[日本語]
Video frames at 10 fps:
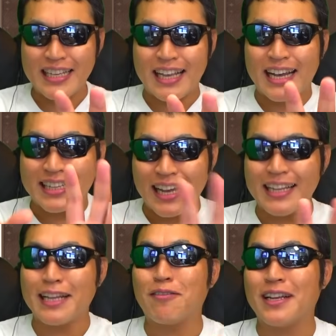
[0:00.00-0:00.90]
衛が耐え
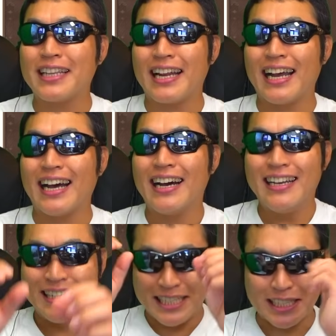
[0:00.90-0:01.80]
てくれたら
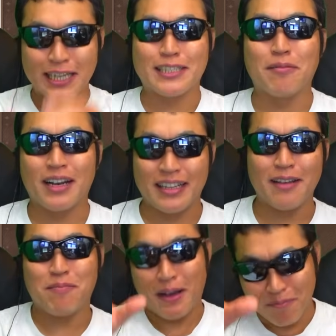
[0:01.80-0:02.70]
セシア様が
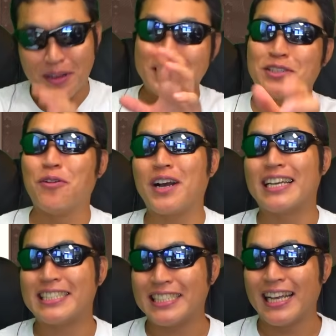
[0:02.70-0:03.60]
ねバンバン召
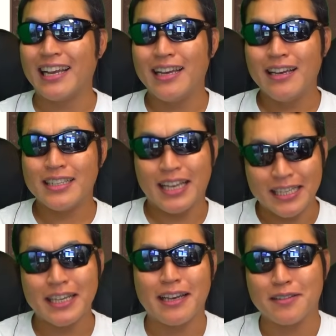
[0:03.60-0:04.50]
喚して形
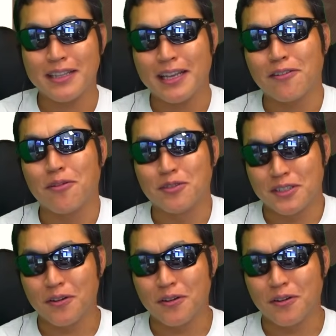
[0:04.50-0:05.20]
勢逆転できると思うんです